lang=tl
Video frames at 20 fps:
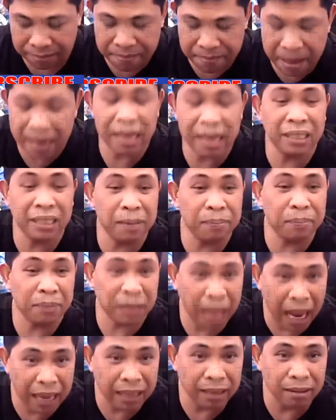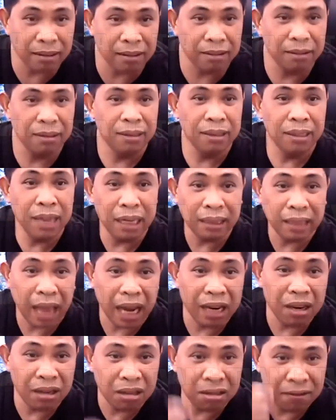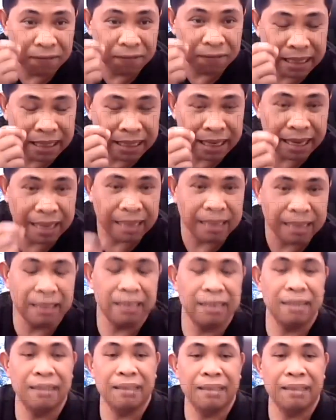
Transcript: Mag-isip tayo na tayo sufficient.